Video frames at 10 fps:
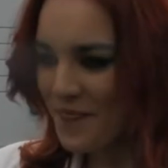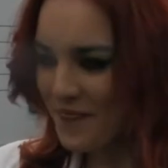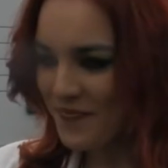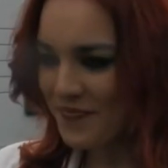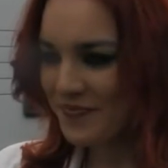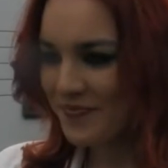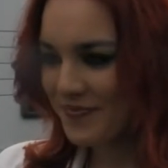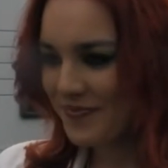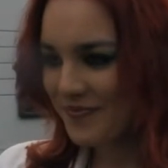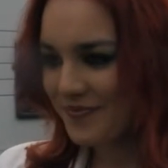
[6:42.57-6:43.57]
E, byłaś
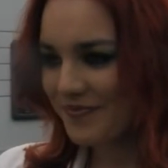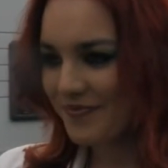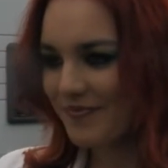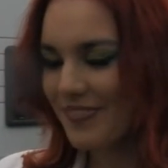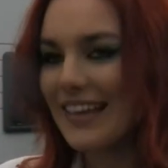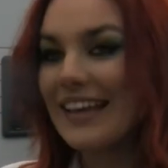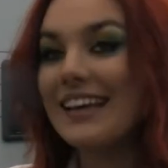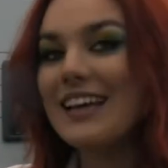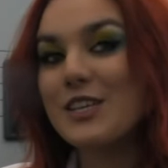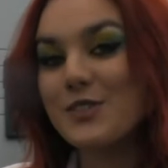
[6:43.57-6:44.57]
kiedyś w Jastrzębiu?
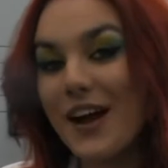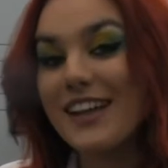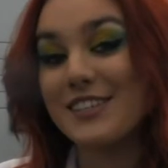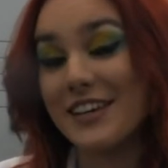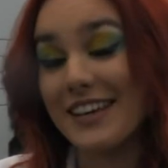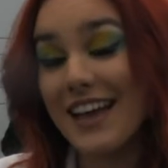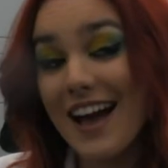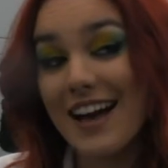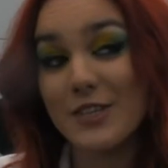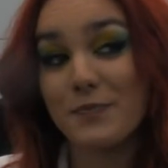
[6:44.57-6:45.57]
Słuchajcie,
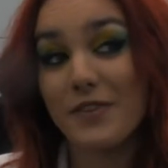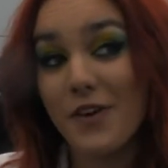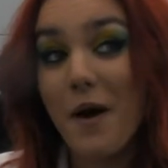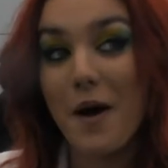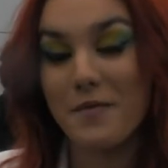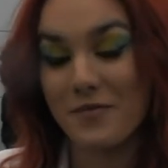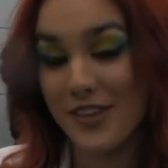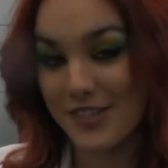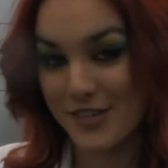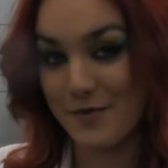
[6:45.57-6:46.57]
ja śpiewałam w
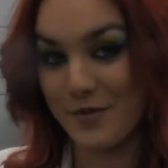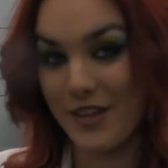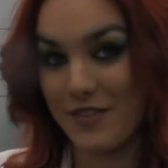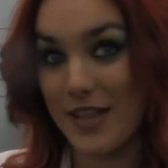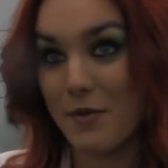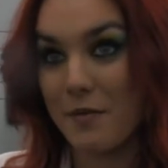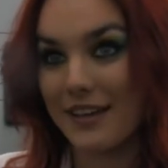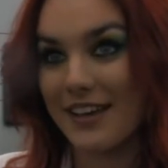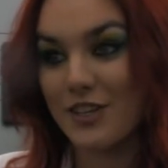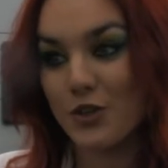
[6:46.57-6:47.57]
Jastrzębiu, nawet byłam na
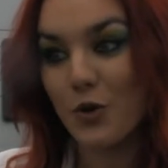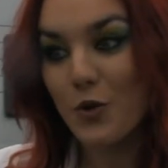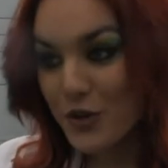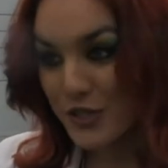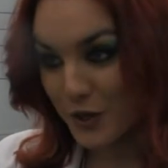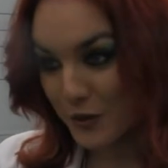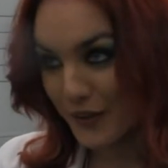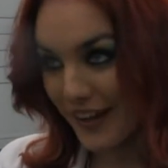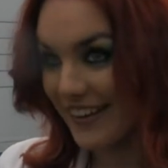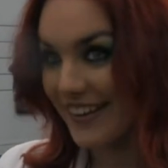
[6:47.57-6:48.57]
jakimś konkursie
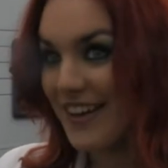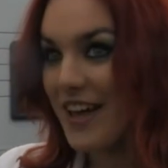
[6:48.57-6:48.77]
tutaj.